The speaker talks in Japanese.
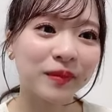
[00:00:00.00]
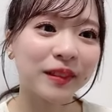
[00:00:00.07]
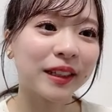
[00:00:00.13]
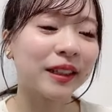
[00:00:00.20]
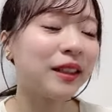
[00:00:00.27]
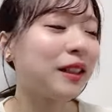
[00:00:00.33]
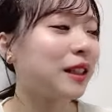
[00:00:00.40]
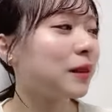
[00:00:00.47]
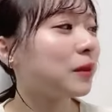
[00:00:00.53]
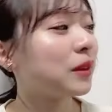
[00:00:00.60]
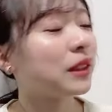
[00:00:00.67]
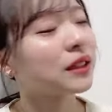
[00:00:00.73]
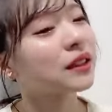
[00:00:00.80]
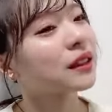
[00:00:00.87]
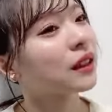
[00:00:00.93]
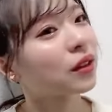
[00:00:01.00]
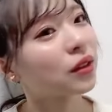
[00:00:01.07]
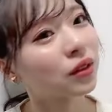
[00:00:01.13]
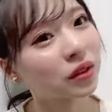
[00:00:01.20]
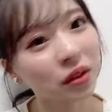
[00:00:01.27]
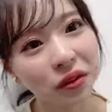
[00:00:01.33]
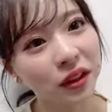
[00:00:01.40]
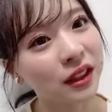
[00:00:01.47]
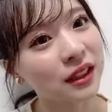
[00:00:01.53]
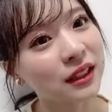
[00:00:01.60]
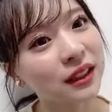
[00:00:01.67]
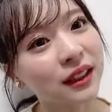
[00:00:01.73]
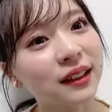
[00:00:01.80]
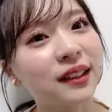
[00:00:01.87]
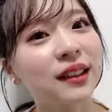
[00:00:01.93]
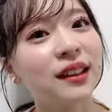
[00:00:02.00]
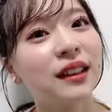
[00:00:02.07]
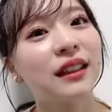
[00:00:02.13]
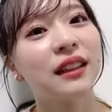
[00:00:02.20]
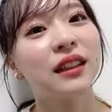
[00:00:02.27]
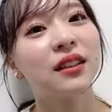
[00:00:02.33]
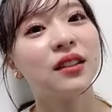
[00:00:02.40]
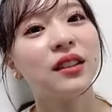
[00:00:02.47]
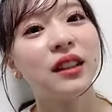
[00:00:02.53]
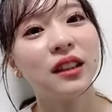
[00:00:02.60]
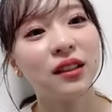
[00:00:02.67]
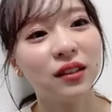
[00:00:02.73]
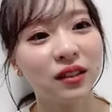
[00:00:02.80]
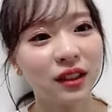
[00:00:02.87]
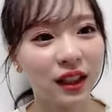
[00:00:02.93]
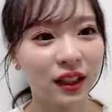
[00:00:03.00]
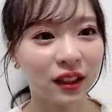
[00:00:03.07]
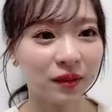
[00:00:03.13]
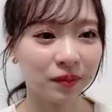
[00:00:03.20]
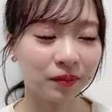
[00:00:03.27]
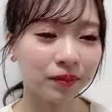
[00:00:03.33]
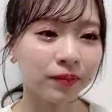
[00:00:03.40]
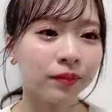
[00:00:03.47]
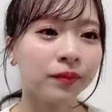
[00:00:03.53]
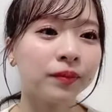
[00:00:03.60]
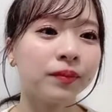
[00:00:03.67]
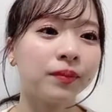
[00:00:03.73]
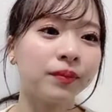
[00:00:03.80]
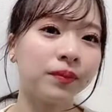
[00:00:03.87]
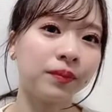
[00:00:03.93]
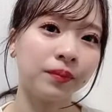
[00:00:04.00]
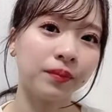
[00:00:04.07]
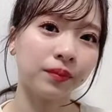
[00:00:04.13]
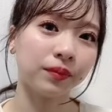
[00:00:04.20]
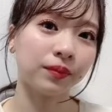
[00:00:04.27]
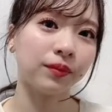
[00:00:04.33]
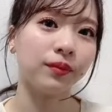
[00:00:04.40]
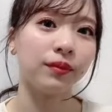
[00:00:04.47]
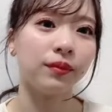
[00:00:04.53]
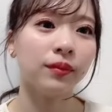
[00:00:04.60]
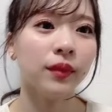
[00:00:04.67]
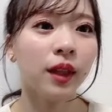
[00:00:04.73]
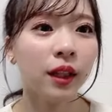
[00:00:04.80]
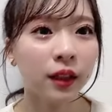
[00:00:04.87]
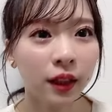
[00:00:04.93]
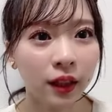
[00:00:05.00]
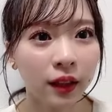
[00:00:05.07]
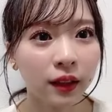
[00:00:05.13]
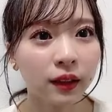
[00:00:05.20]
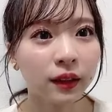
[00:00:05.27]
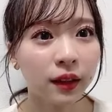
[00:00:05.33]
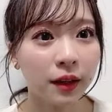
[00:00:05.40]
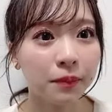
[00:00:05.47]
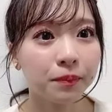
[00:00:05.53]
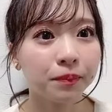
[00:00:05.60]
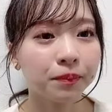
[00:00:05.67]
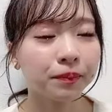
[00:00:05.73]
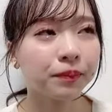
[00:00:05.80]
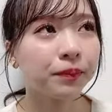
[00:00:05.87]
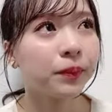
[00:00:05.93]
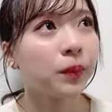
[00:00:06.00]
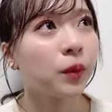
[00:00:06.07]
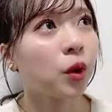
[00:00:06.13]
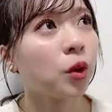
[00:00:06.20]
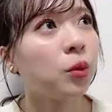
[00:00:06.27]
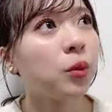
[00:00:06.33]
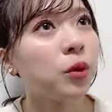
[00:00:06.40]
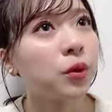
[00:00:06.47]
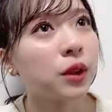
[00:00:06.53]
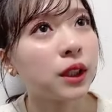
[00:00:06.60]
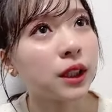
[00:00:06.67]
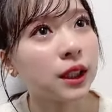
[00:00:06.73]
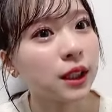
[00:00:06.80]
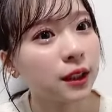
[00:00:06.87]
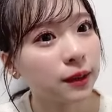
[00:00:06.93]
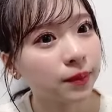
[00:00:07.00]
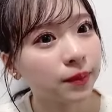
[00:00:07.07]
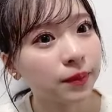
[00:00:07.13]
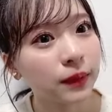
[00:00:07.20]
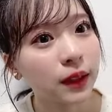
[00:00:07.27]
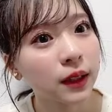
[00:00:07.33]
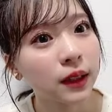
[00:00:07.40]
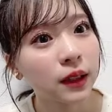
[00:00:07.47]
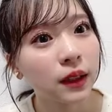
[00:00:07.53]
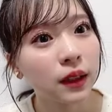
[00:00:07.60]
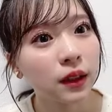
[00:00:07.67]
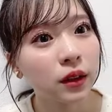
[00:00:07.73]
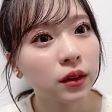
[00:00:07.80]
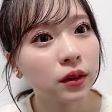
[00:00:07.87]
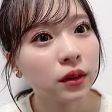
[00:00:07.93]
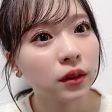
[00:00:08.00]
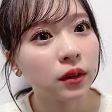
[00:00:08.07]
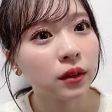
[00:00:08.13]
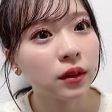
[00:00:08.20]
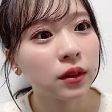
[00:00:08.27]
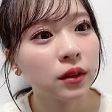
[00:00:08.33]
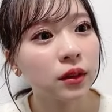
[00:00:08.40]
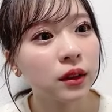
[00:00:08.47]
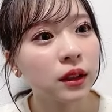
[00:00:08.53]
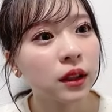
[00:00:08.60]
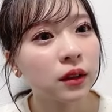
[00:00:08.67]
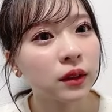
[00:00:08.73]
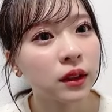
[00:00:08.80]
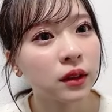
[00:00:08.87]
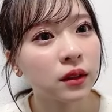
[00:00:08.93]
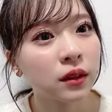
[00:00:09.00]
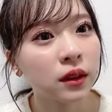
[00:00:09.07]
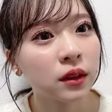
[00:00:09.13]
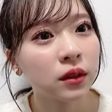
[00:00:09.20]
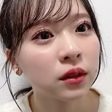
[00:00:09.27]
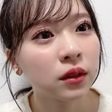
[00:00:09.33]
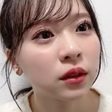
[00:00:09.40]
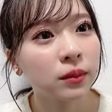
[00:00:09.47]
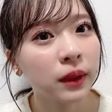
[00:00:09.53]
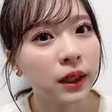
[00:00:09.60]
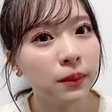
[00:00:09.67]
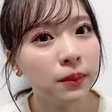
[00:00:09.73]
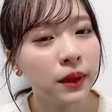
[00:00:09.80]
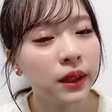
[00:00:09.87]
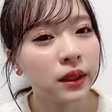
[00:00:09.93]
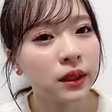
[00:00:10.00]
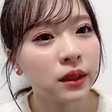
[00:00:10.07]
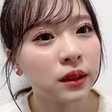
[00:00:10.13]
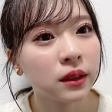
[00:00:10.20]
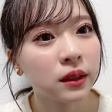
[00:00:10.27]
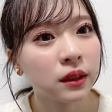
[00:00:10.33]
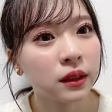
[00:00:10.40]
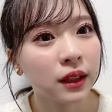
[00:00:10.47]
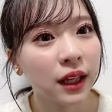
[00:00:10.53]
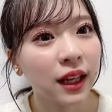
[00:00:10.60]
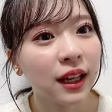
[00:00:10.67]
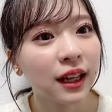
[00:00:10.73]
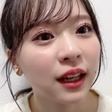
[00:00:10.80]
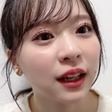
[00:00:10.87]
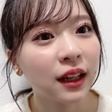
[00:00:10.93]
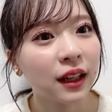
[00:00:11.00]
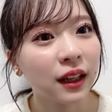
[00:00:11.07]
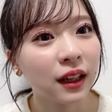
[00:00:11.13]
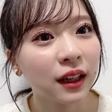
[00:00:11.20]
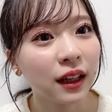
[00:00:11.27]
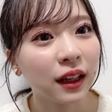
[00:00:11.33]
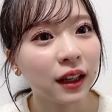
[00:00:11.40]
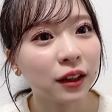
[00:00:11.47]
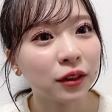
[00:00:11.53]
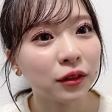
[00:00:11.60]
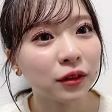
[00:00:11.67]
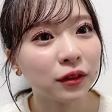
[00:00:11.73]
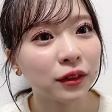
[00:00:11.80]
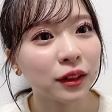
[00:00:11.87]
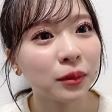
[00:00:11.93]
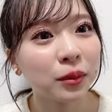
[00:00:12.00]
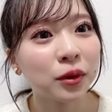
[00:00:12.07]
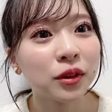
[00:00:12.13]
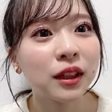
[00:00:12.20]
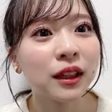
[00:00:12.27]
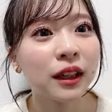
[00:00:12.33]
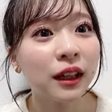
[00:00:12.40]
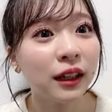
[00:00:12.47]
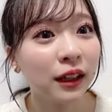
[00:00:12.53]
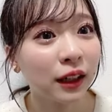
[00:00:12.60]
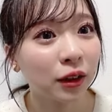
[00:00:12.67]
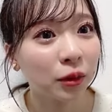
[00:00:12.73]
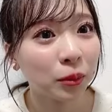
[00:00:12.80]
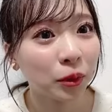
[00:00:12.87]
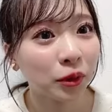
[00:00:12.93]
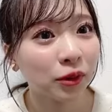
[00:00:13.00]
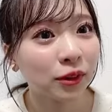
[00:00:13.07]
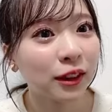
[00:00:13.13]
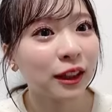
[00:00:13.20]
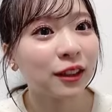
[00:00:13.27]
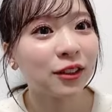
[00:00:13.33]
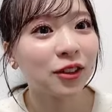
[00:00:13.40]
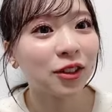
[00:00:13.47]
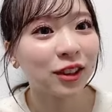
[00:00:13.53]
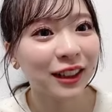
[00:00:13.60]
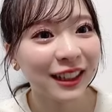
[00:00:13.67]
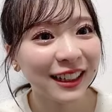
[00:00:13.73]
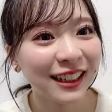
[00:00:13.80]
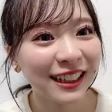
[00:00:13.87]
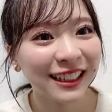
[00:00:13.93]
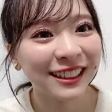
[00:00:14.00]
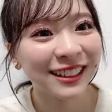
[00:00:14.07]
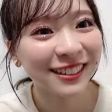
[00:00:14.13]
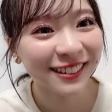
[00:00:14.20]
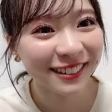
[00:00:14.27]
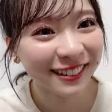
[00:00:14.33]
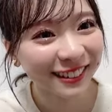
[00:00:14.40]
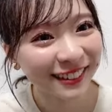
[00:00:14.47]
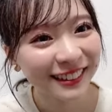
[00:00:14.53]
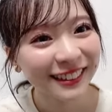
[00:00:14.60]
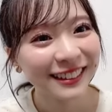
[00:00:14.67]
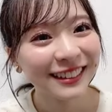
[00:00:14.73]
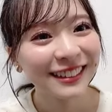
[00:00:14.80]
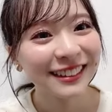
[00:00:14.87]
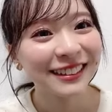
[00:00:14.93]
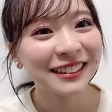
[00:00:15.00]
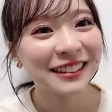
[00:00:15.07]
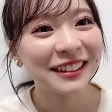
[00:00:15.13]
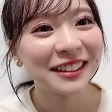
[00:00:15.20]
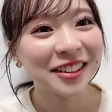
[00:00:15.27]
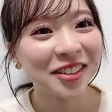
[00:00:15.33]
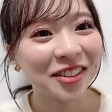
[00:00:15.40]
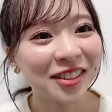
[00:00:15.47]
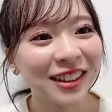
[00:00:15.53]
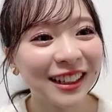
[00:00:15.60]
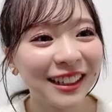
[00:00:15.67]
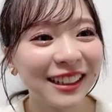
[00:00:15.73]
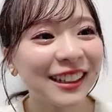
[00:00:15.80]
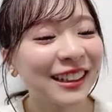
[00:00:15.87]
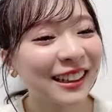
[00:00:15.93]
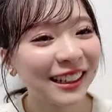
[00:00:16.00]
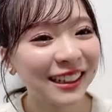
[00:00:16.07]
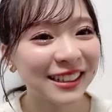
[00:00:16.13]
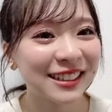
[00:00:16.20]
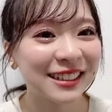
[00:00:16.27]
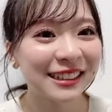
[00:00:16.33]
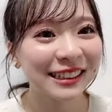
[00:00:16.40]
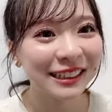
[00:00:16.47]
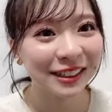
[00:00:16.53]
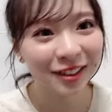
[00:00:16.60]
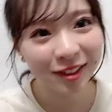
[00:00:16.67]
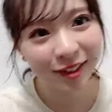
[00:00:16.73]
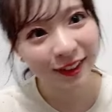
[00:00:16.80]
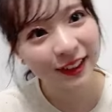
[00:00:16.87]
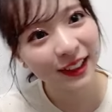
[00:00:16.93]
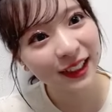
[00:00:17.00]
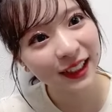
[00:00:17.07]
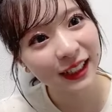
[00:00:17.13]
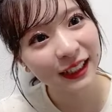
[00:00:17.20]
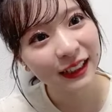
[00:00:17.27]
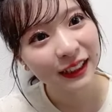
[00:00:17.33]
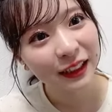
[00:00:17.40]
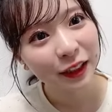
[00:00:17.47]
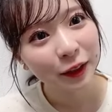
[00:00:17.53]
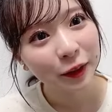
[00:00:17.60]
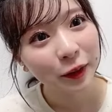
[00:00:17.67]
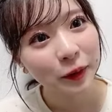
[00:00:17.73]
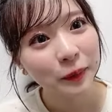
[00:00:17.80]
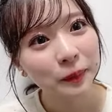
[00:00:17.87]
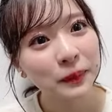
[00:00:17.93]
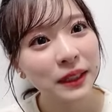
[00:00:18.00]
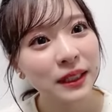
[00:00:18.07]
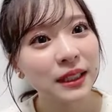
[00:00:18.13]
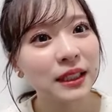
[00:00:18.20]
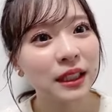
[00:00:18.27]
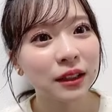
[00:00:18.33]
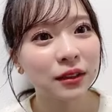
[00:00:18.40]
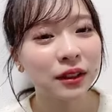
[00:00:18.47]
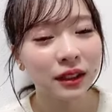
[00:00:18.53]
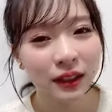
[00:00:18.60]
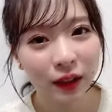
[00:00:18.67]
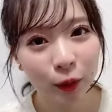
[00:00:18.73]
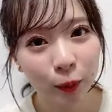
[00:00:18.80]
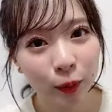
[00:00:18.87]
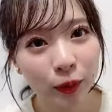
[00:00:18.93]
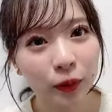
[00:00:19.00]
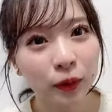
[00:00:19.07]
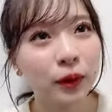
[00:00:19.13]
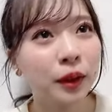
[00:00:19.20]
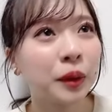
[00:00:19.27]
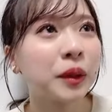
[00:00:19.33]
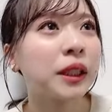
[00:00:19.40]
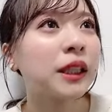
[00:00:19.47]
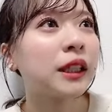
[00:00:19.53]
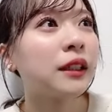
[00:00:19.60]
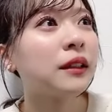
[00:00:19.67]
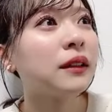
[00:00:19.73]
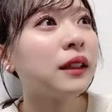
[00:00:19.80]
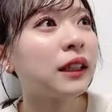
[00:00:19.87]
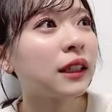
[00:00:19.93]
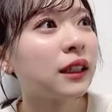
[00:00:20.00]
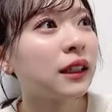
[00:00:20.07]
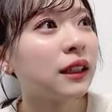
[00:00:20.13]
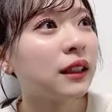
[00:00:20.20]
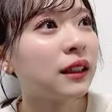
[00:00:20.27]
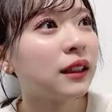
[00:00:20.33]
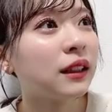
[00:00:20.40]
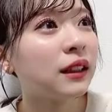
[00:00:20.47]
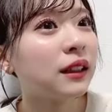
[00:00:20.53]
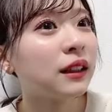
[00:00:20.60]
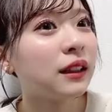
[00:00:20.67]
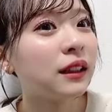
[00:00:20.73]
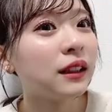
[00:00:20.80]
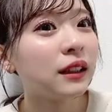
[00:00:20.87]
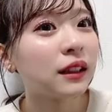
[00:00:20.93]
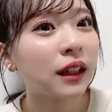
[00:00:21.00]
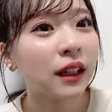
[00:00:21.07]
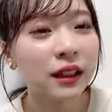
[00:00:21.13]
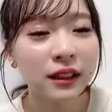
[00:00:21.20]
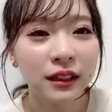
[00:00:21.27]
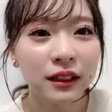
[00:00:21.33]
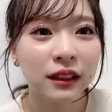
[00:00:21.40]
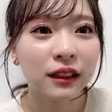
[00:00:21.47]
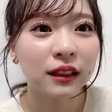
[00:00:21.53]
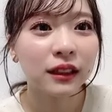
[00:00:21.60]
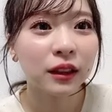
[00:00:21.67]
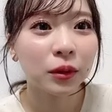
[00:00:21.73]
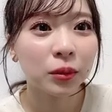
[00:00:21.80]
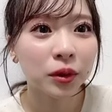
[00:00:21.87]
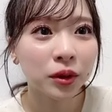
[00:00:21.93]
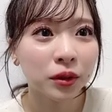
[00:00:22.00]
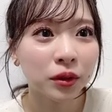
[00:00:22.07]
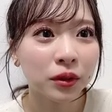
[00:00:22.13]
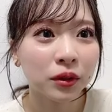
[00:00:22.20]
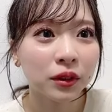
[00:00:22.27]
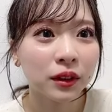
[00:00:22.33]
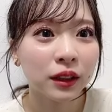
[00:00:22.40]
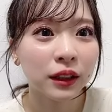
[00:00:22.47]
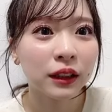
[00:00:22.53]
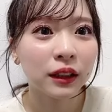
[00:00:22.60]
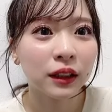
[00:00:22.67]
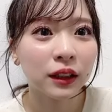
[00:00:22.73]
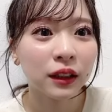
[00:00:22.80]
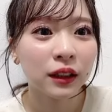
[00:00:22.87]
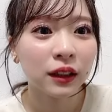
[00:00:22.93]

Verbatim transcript: アンレイムですけど「どうですか?」って言いたくなるぐらい、うん、だなって思うし。あとすずちゃんは実はすごくマイペースであの自分の世界観を持ってる子であのなんだろう天然な発言というか密着したら面白いだろうなってぐらい感性が面白くて